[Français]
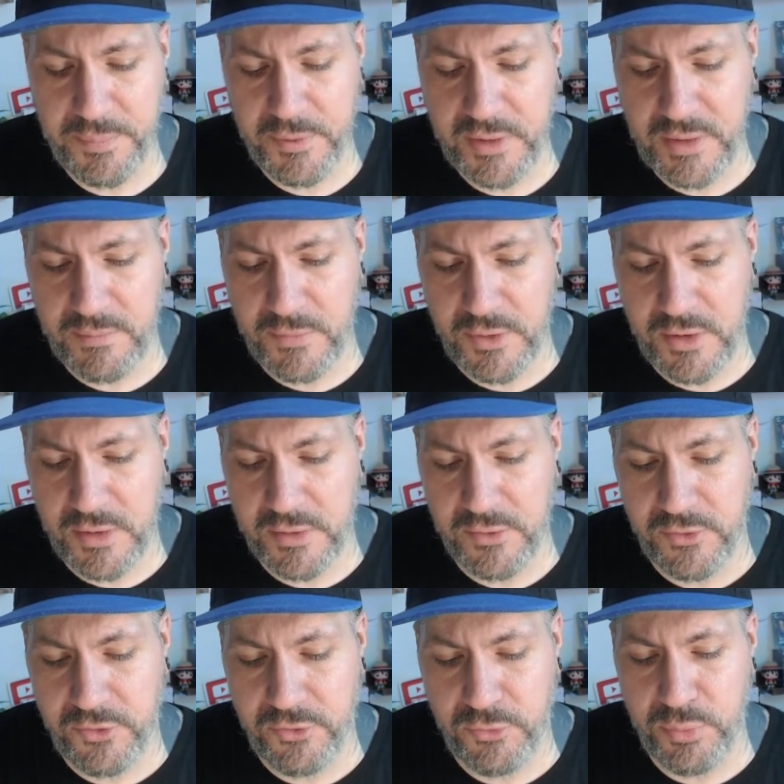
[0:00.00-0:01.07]

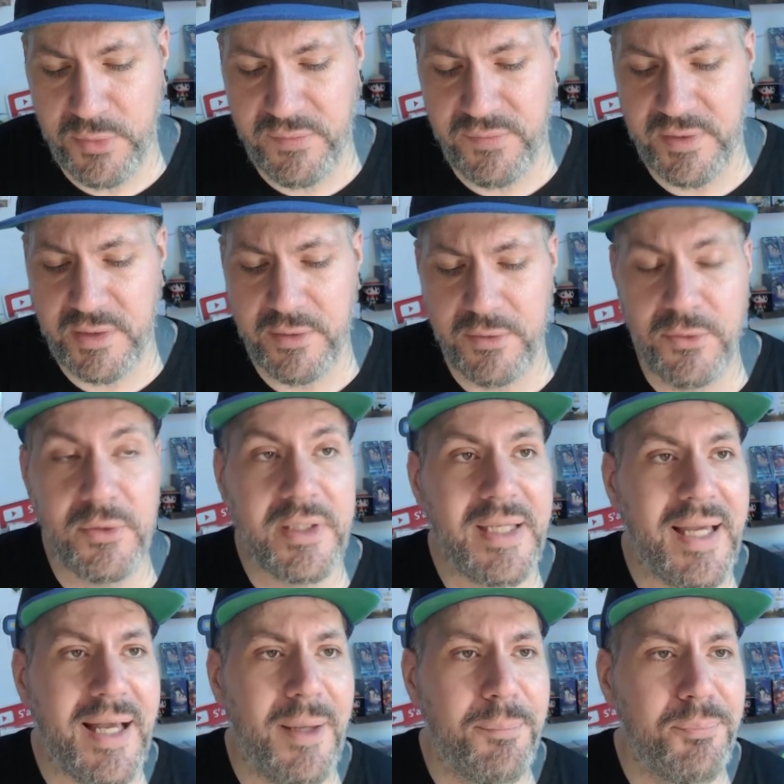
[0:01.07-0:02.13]
Pokémon suivi de
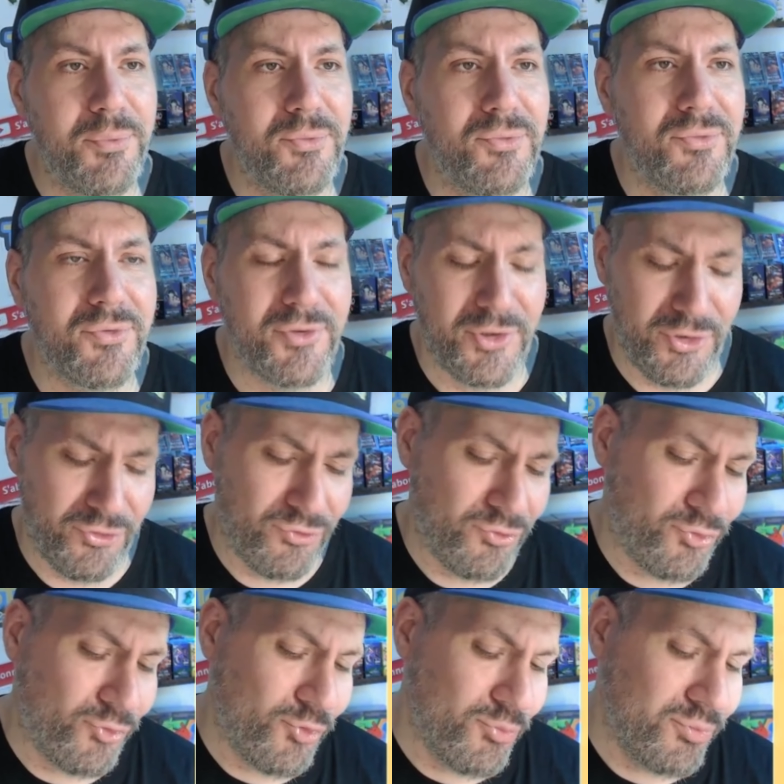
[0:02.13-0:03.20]
Carapuce qui est
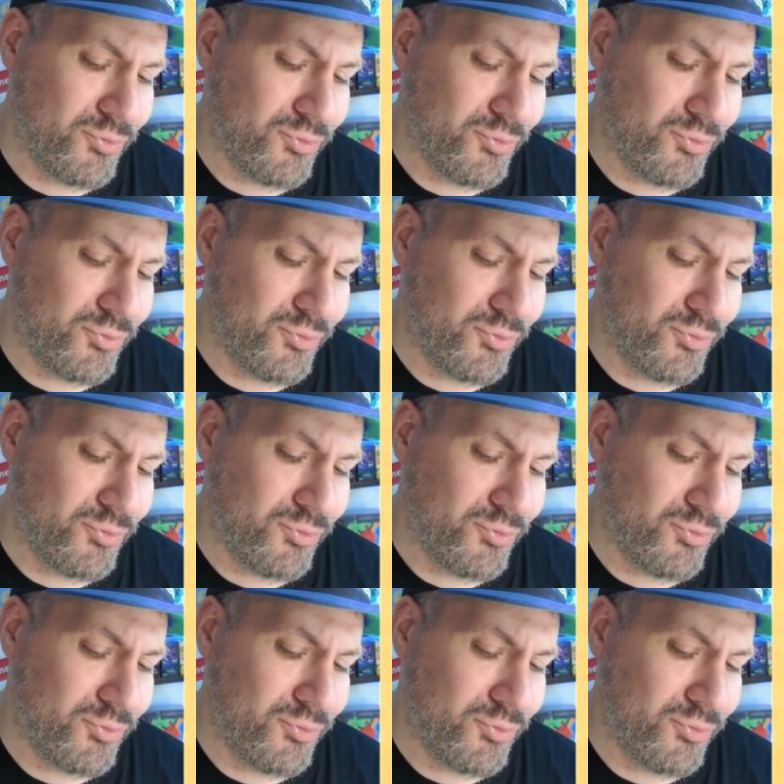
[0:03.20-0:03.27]
trop